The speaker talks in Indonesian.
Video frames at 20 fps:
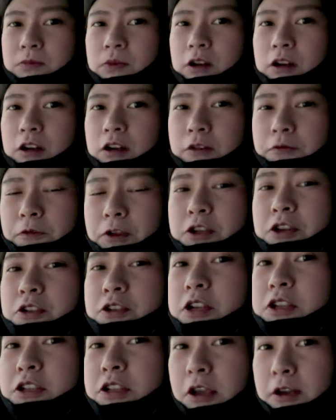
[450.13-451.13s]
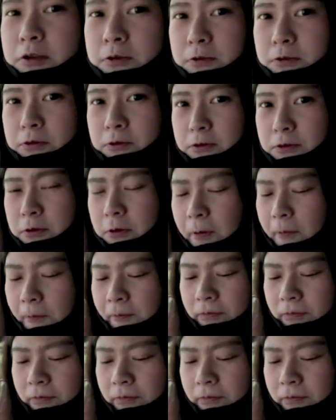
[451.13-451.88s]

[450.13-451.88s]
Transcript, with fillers: uh, videonya sekian dulu